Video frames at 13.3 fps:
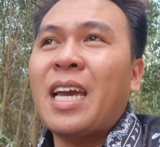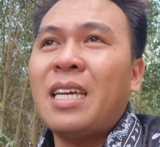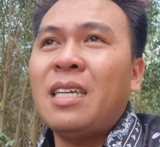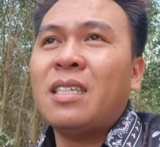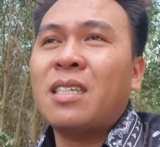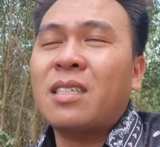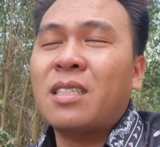
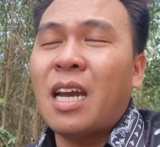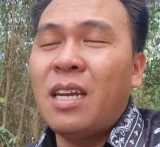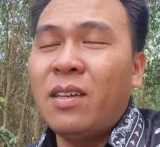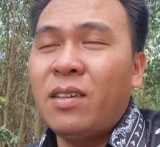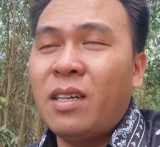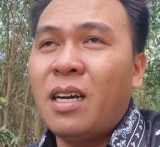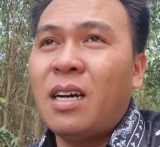cái
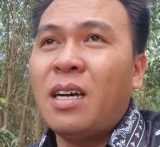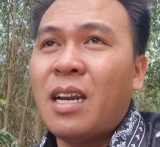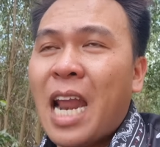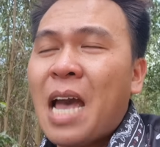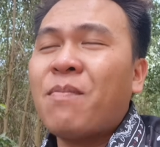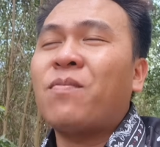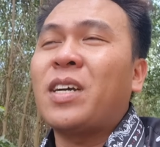cây
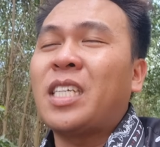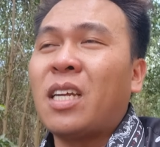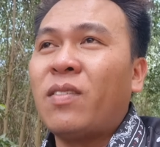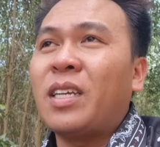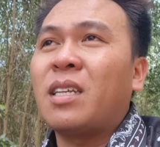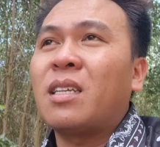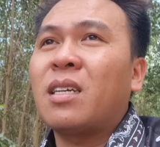láp và
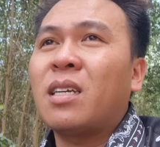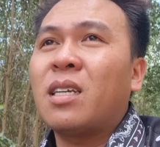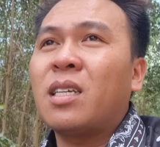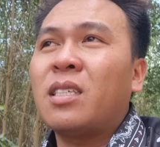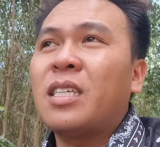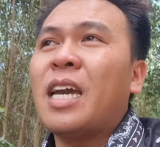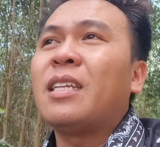chân vịt
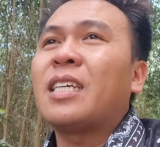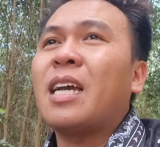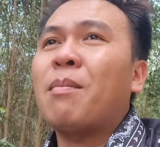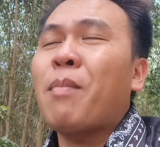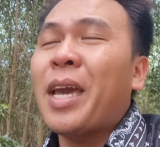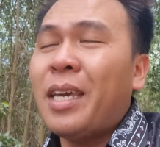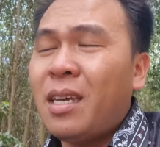trên cái
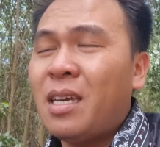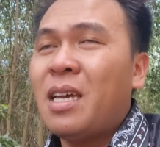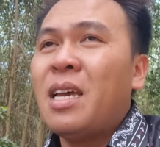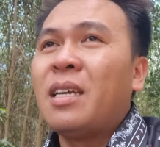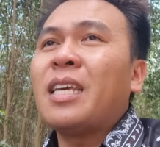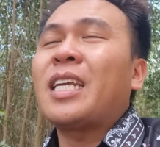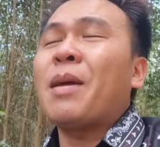máy
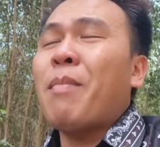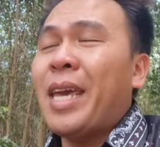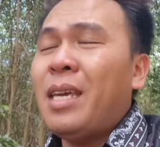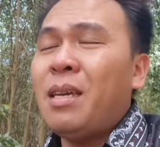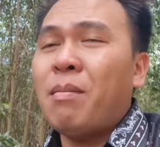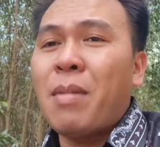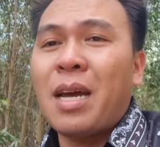trên cái
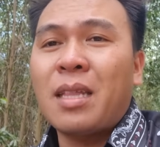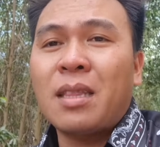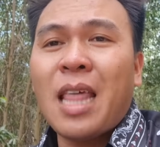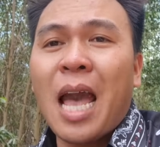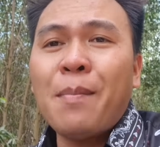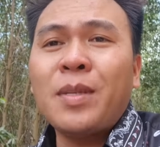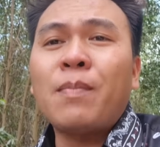máy mà
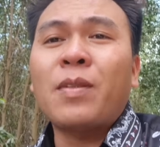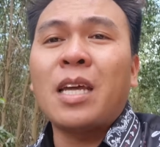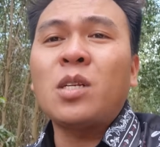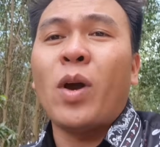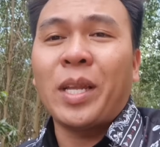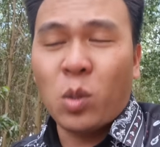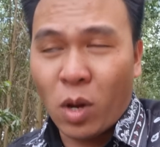tám trăm
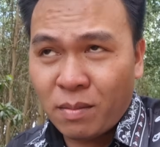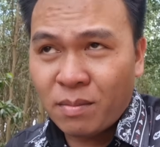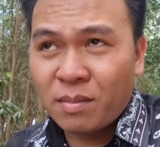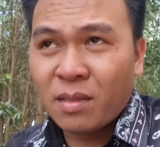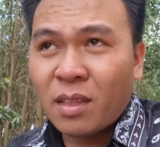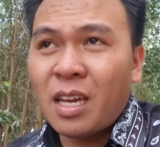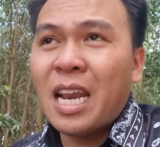tấn của anh Tuấn.
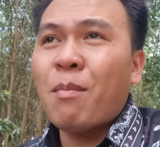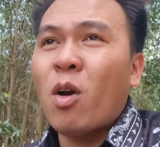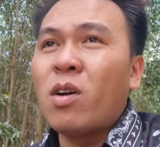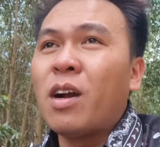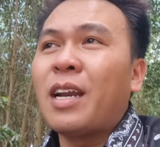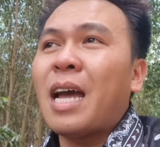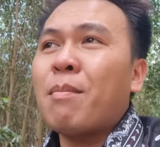Nên là
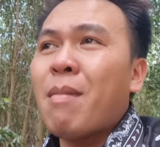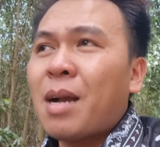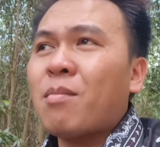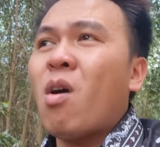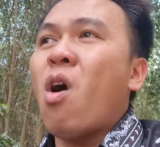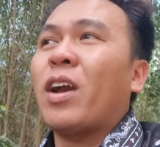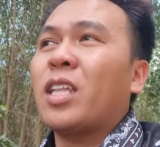mọi người đã bác
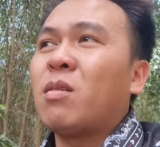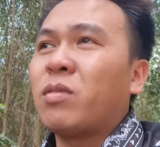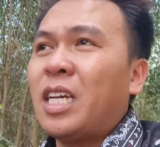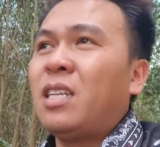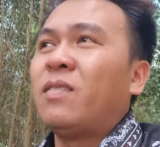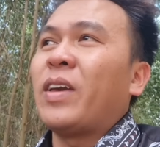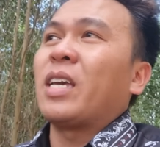bỏ cái thông
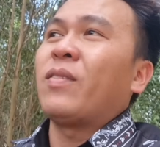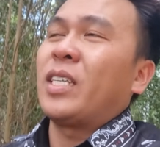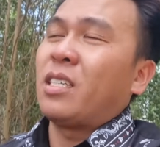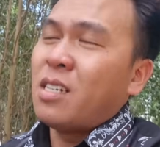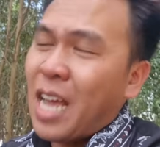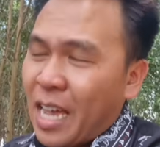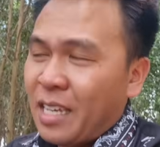tin về cái vật
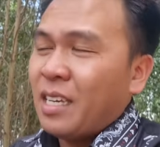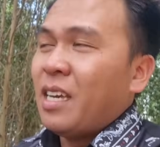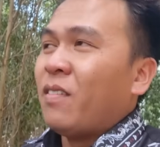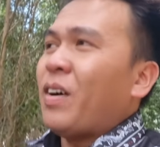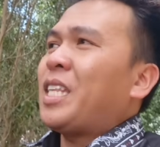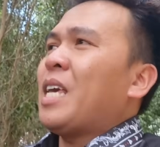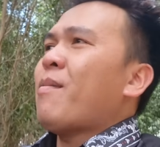chứng này.
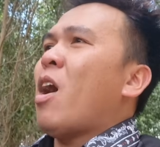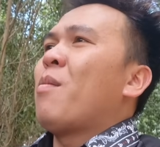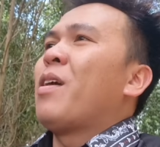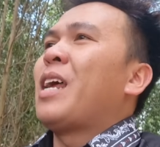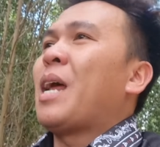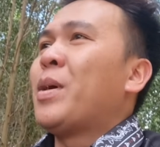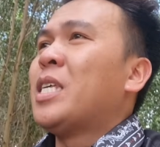Vậy thì em hỏi
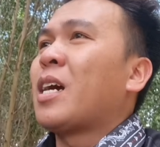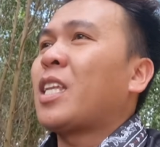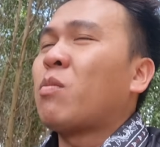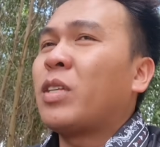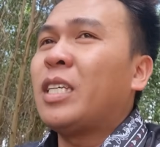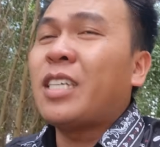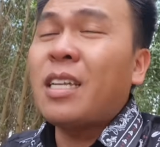mọi người là bây giờ cái
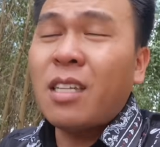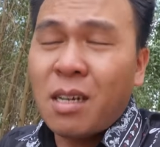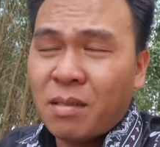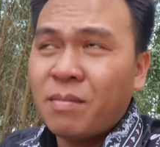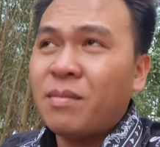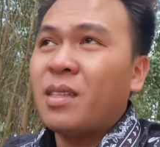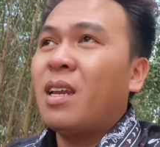thông tin chính thức
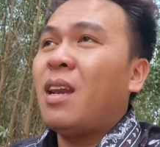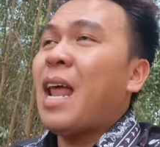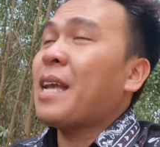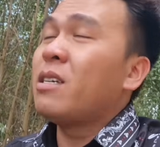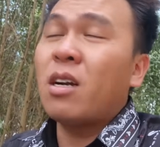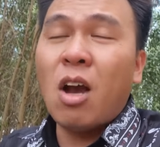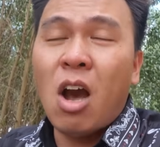
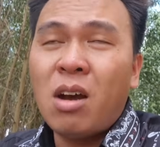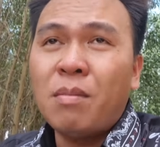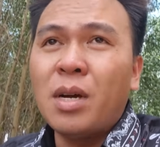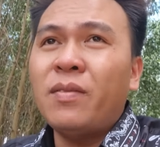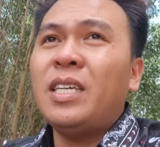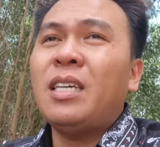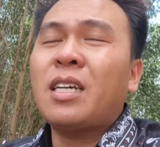là chưa có,
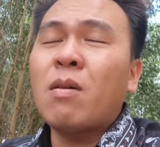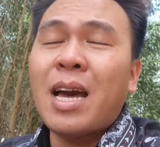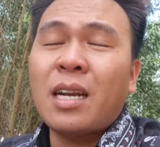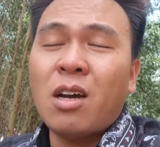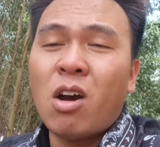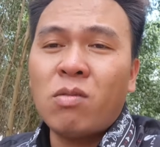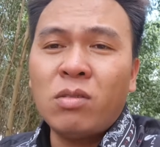bởi vì công
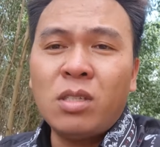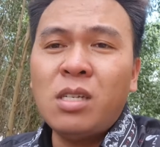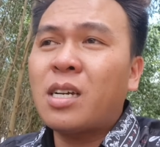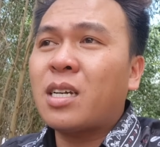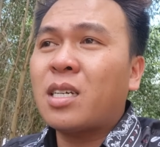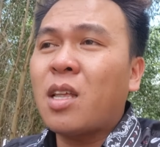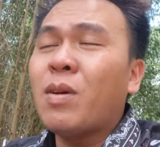an họ cũng chưa
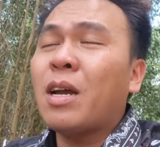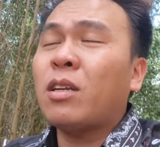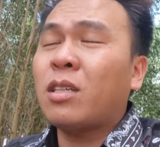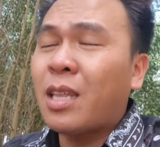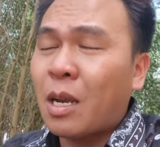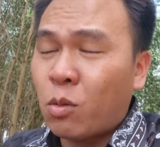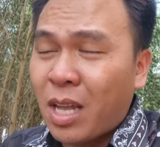thông báo cho
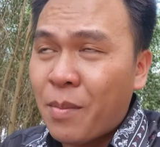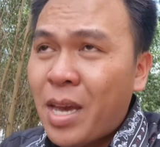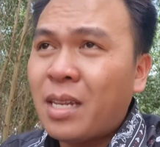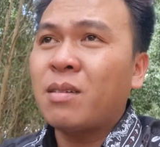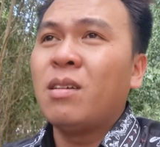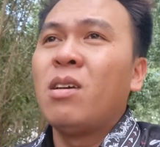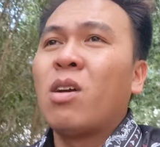tất cả chúng ta
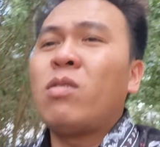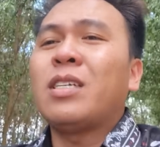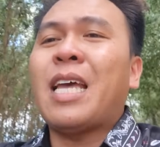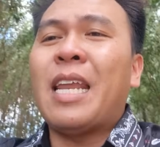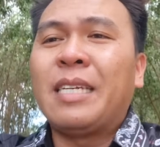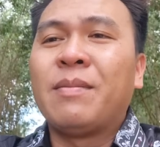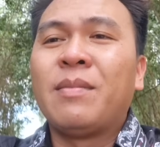biết, cũng như
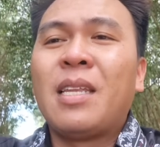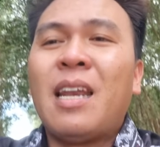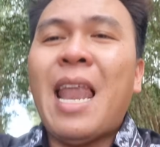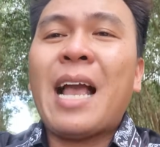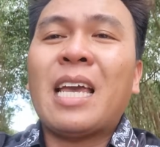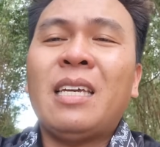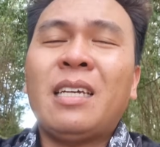gia đình,
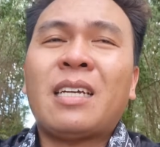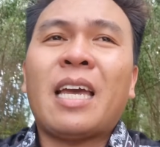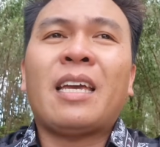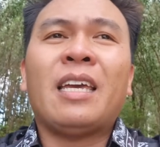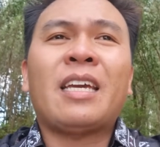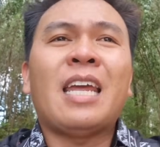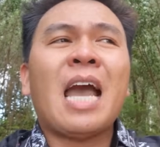là cái
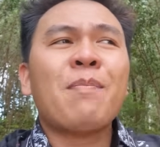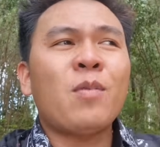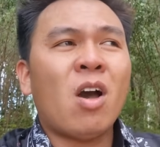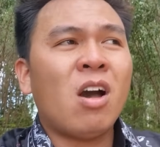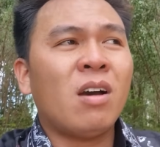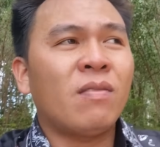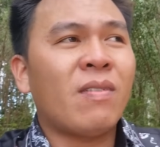cái cái cây lát
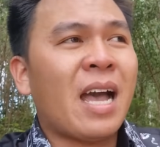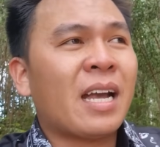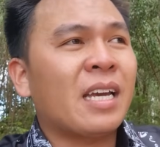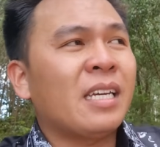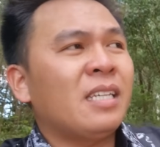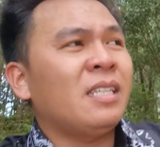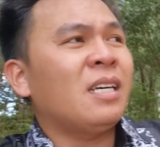đó và
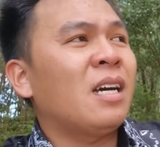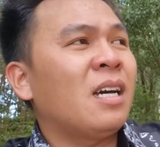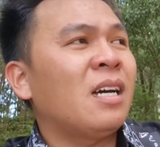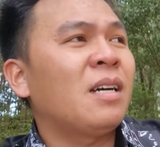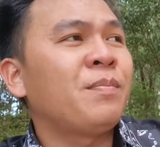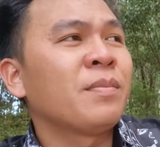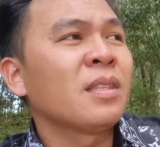cái
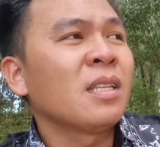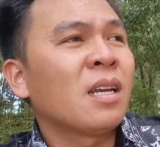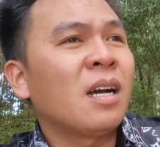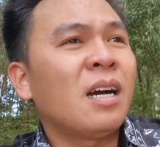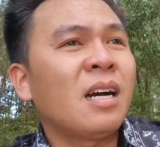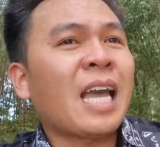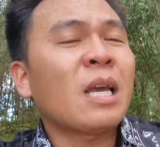uh, uh,
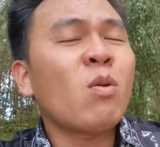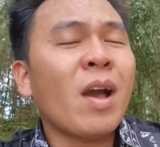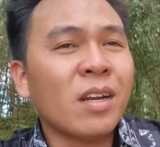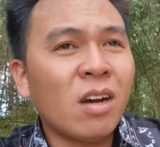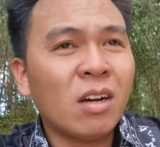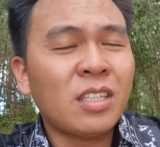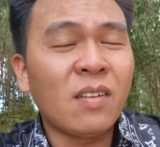cánh
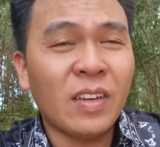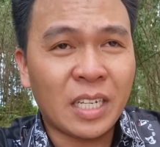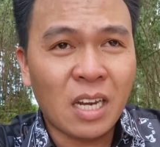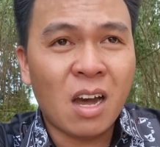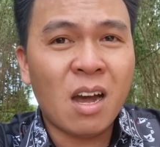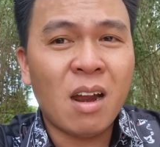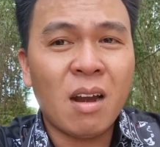quạt đó, chân
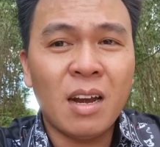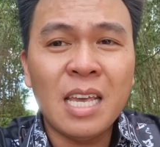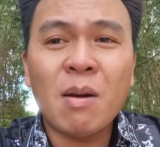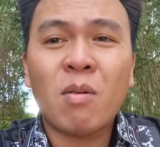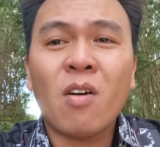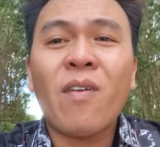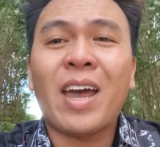vịt đó
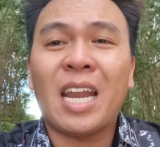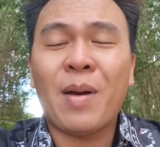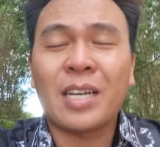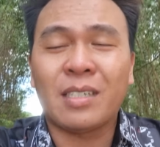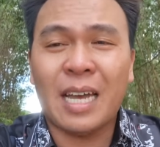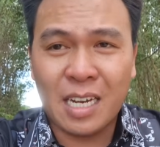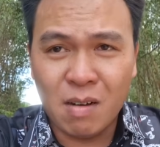liệu có phải là
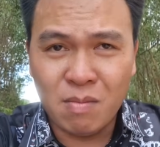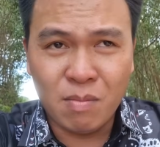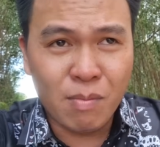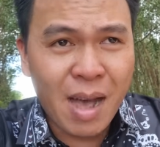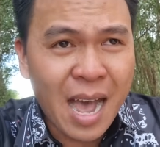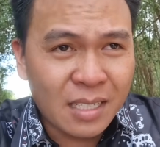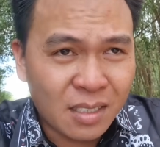bằng chứng hay không,
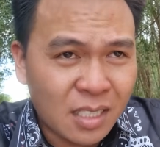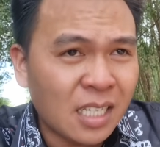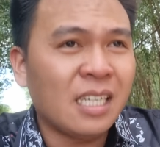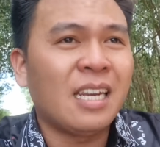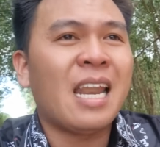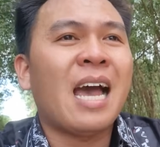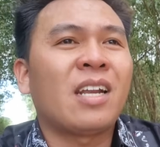mà
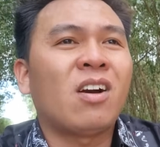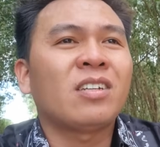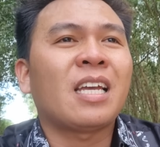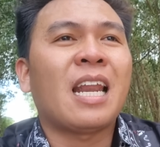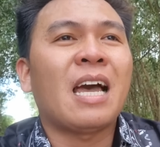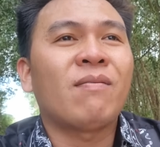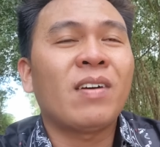chỉ là nói
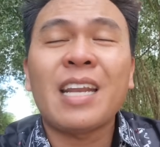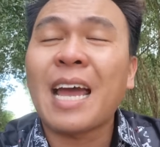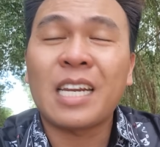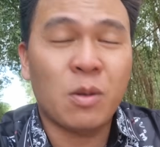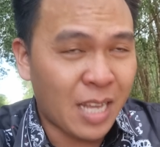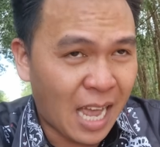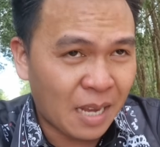rằng là vẫn
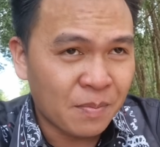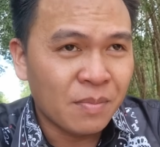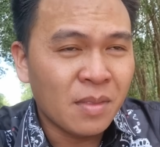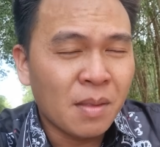đang điều tra.